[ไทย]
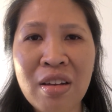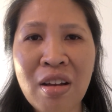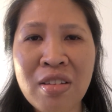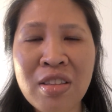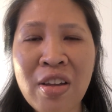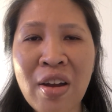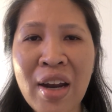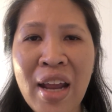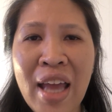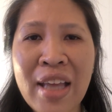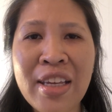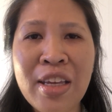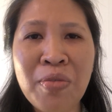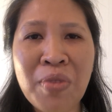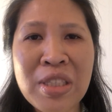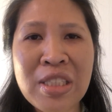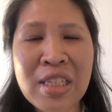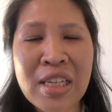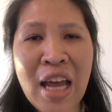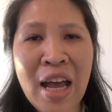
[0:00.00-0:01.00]
ก็ตอนแรกคิด
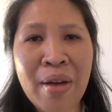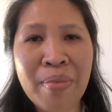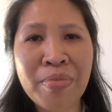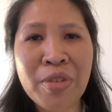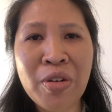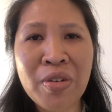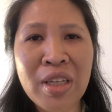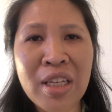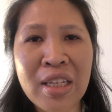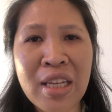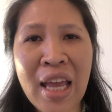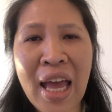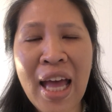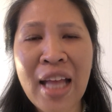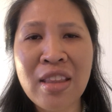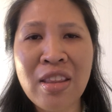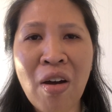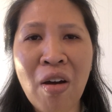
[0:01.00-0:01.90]
ว่าจะทำธุรกิจที่ห้า